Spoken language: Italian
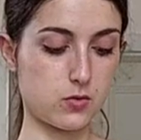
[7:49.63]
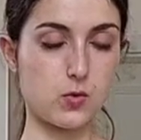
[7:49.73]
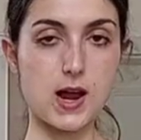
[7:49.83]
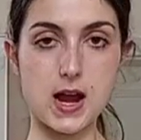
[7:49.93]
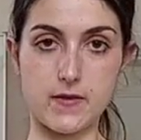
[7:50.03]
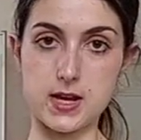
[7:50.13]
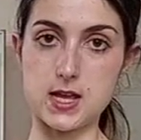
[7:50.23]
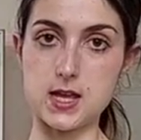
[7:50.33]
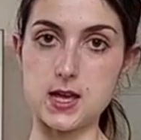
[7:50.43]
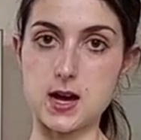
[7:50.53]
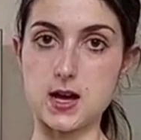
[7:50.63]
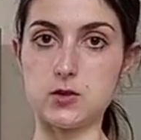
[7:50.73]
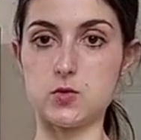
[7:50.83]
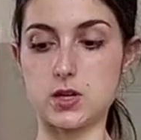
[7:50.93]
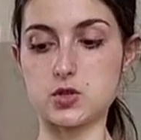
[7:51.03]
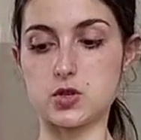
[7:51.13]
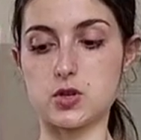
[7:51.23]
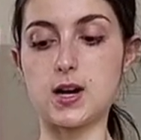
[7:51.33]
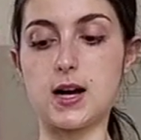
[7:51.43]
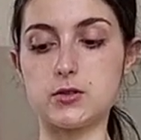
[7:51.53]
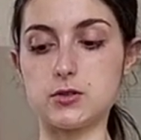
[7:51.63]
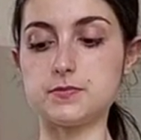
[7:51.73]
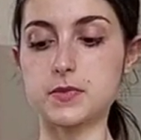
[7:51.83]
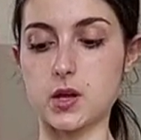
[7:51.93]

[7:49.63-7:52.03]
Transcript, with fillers: due alla vaniglia e due al cioccolato,